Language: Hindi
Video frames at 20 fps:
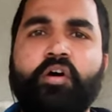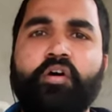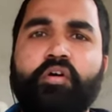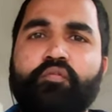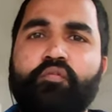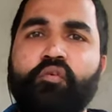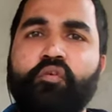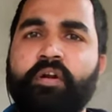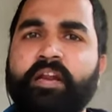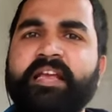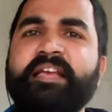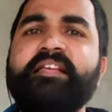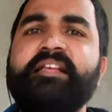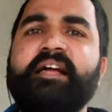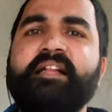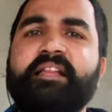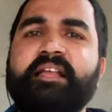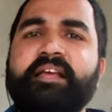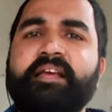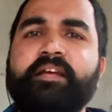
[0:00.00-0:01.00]
और वो नहीं
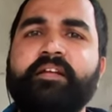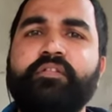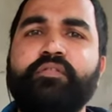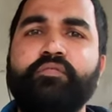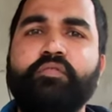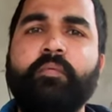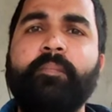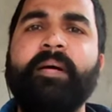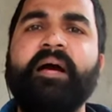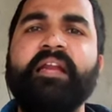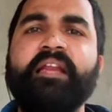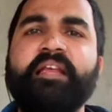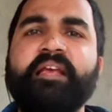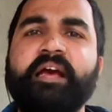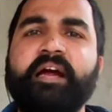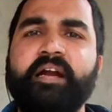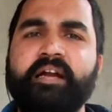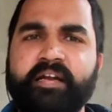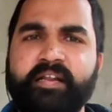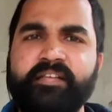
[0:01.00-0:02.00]
जाते हैं तो वो पानी
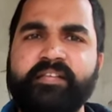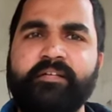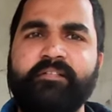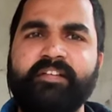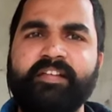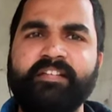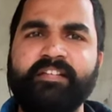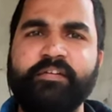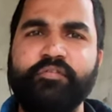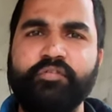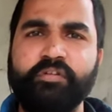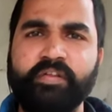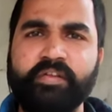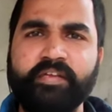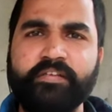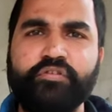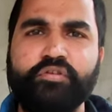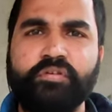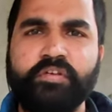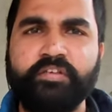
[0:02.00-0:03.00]
के हार्डनेस की वजह से होते
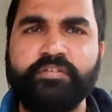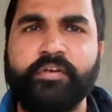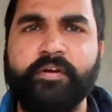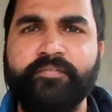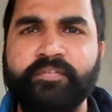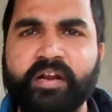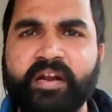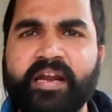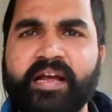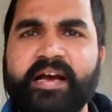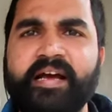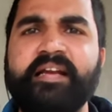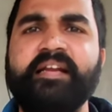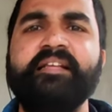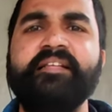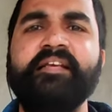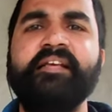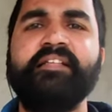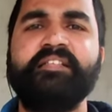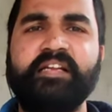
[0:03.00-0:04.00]
हैं जो कि सॉफ्टनर
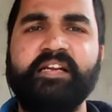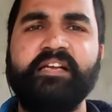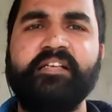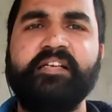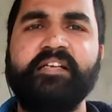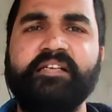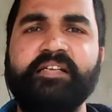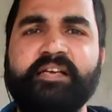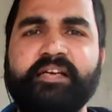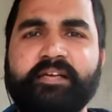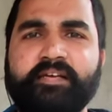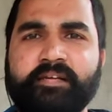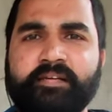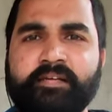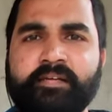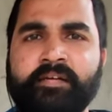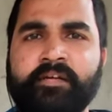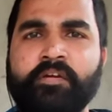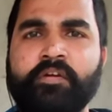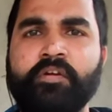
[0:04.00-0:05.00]
लगाने से चला जाता है
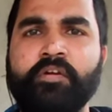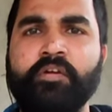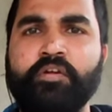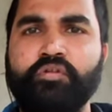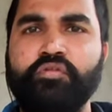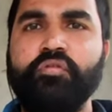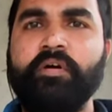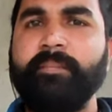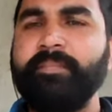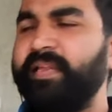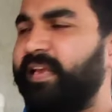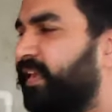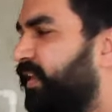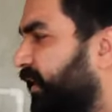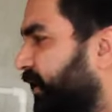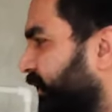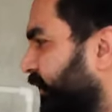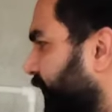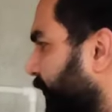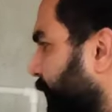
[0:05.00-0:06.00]
तो आप
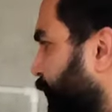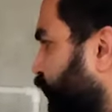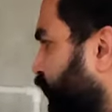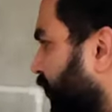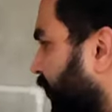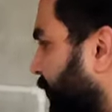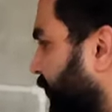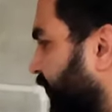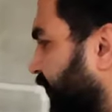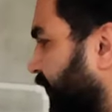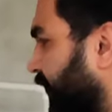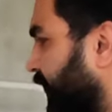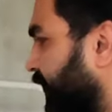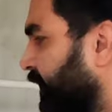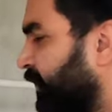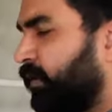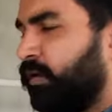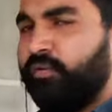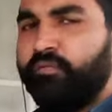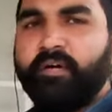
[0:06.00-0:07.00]
देखिए ये पूरा मेरा
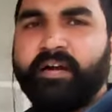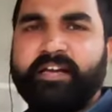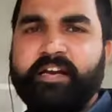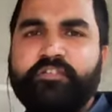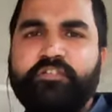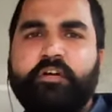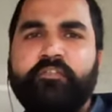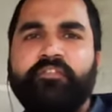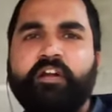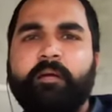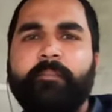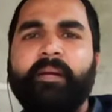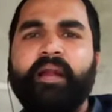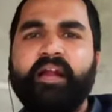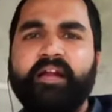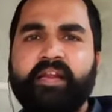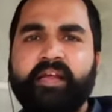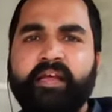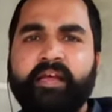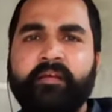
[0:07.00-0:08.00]
वाटर सॉफ्टनर
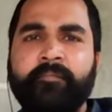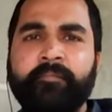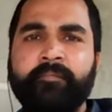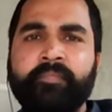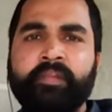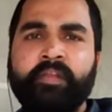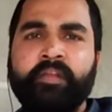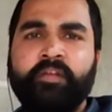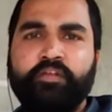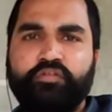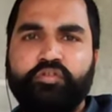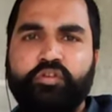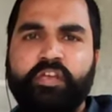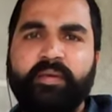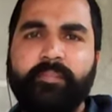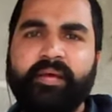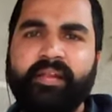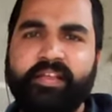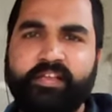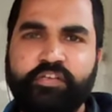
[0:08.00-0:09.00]
प्लांट है जो
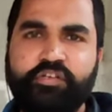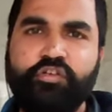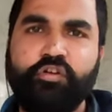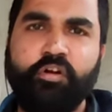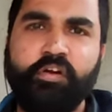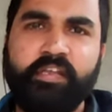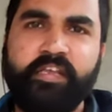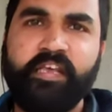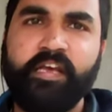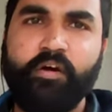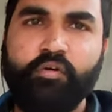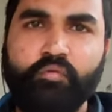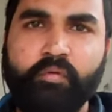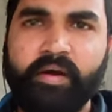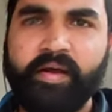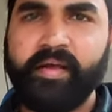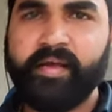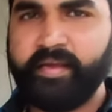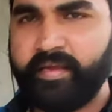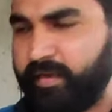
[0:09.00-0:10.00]
कि मैंने इंस्टॉल किया
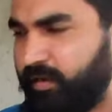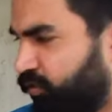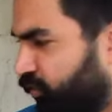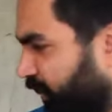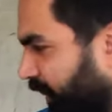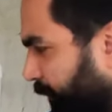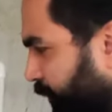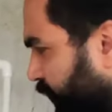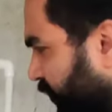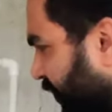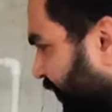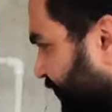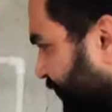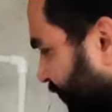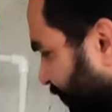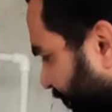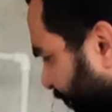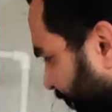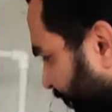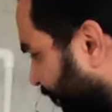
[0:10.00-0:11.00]
हुआ है और आप देख
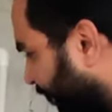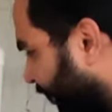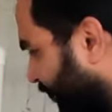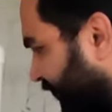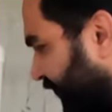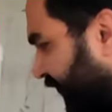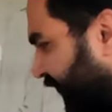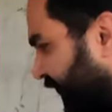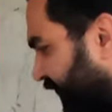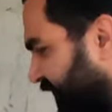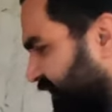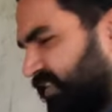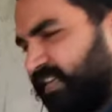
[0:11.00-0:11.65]
सकते हैं ये तीन